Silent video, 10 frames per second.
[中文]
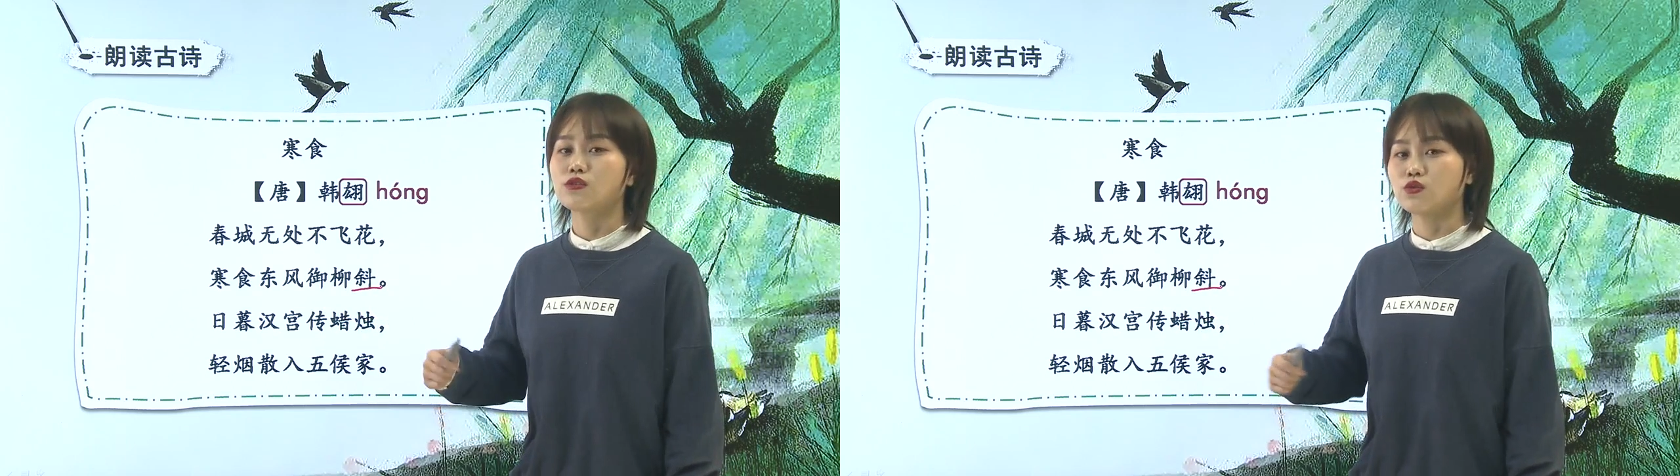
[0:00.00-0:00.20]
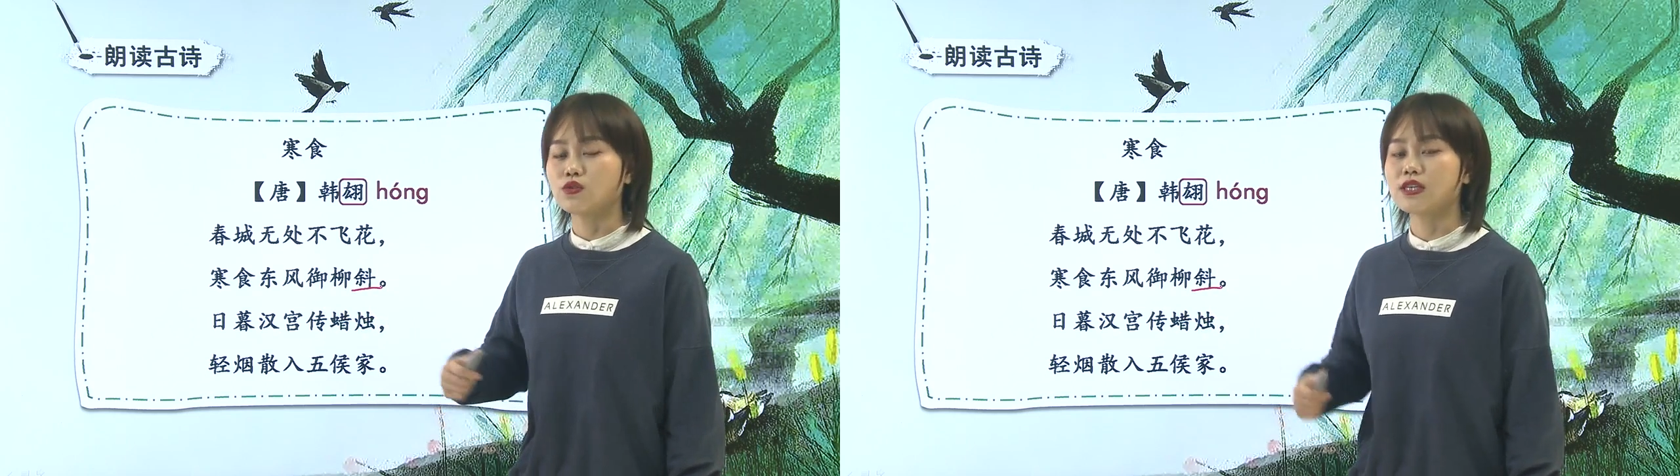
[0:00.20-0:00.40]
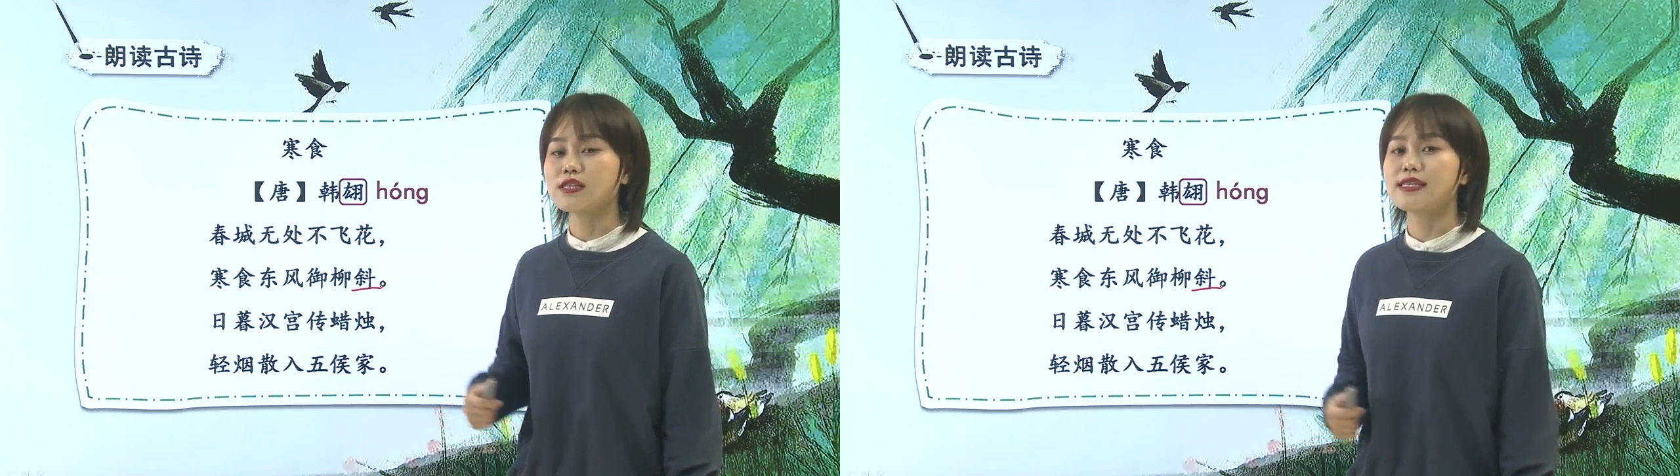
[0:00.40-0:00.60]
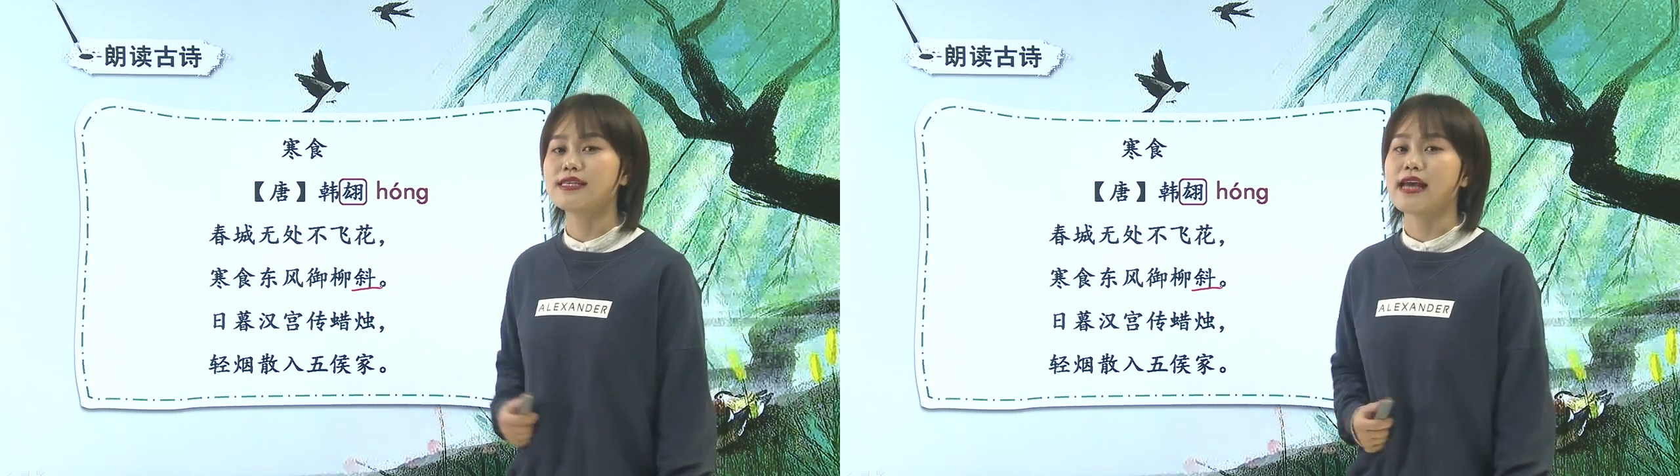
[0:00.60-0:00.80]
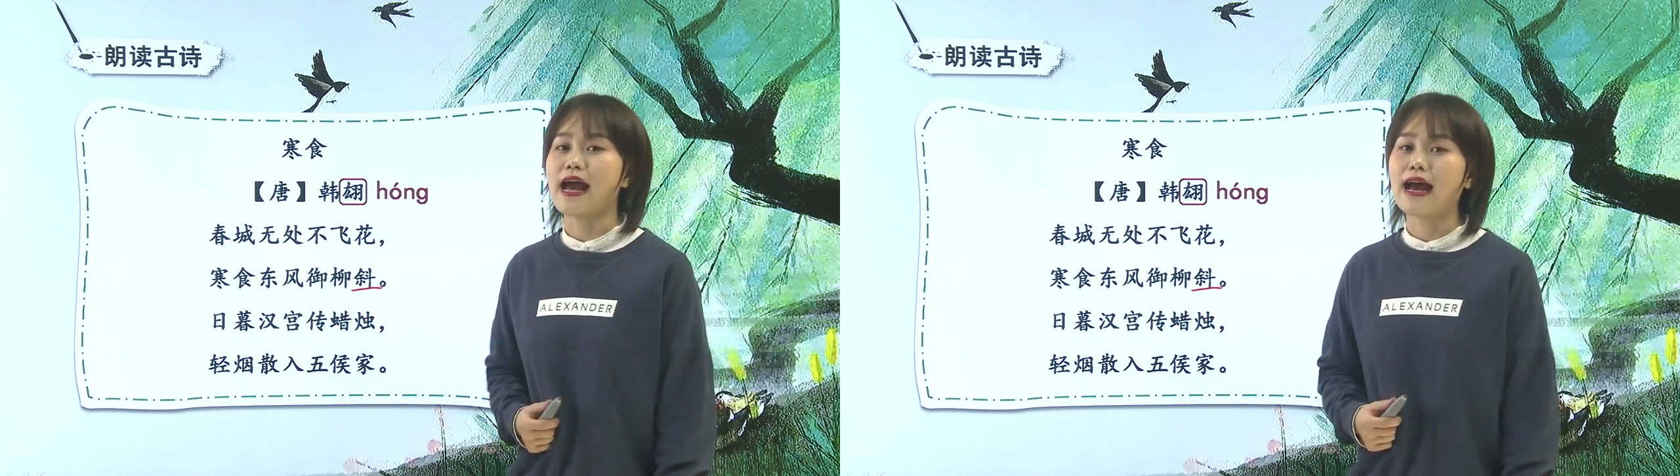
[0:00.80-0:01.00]
读成
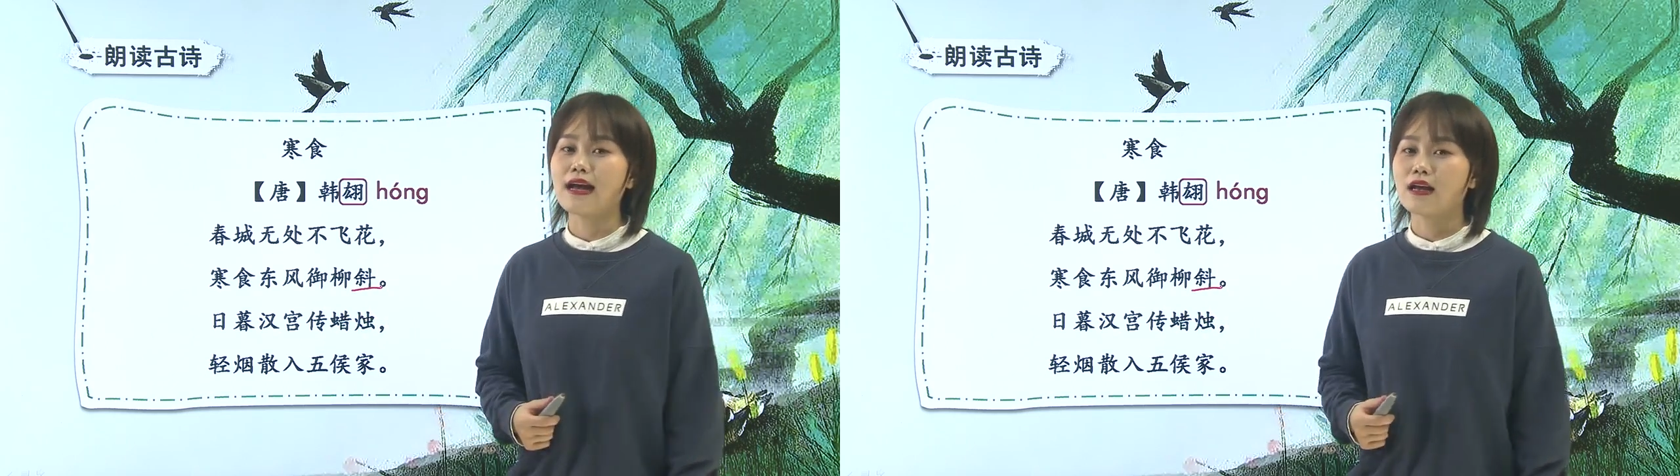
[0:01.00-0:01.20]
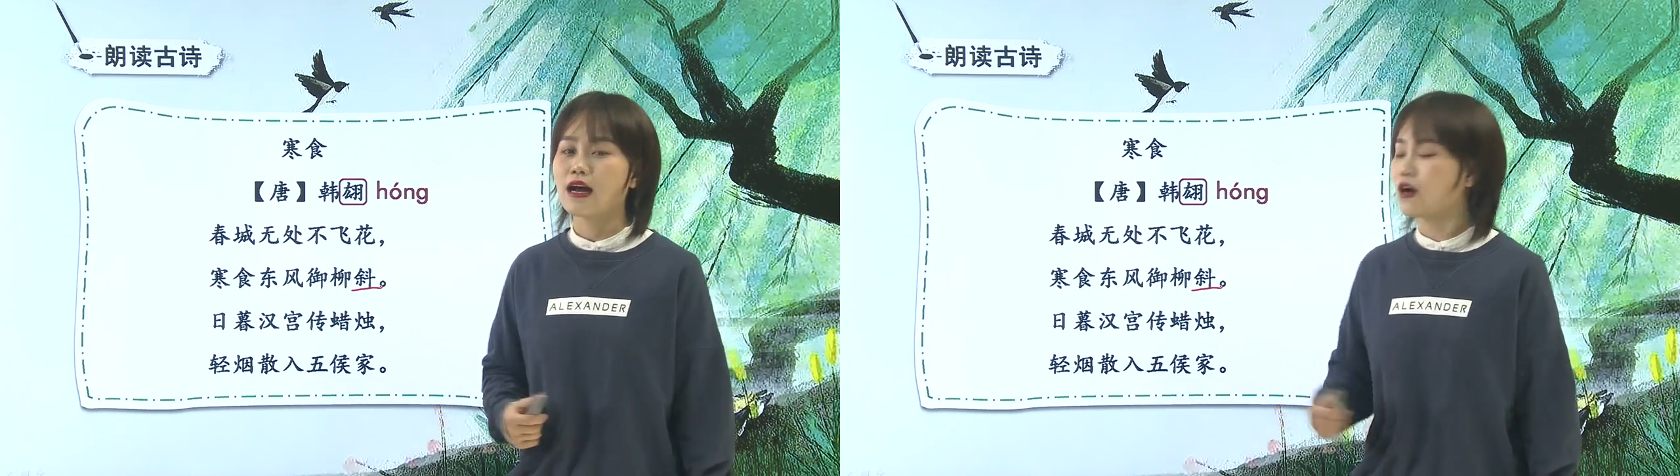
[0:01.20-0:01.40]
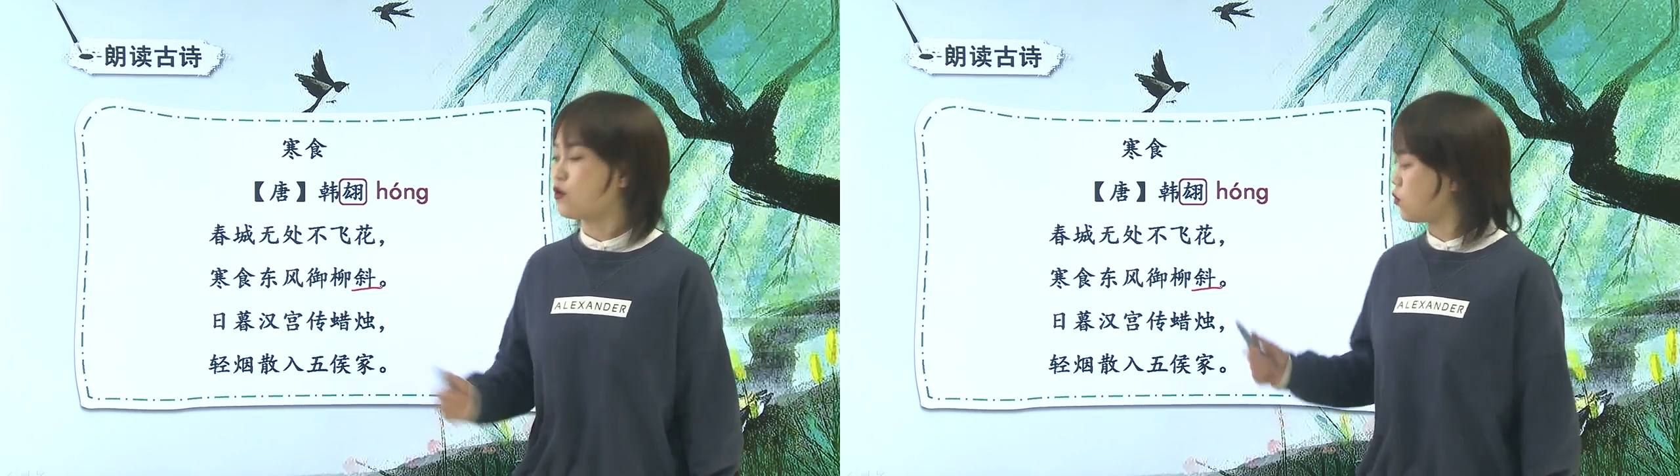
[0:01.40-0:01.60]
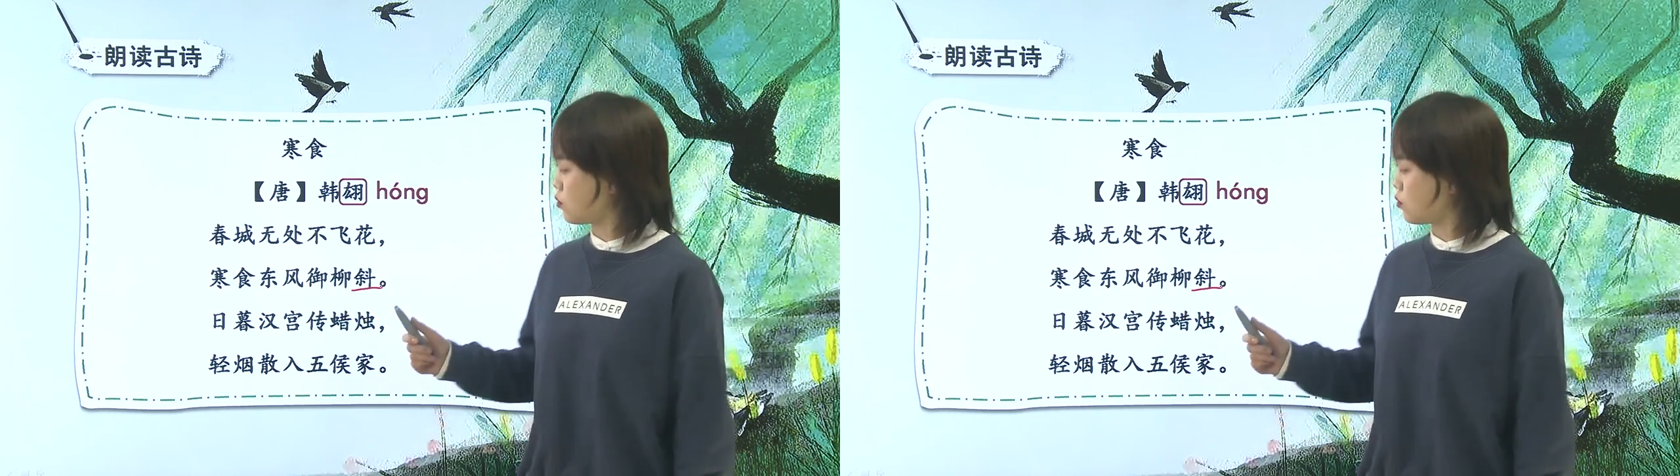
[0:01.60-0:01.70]
霞啊，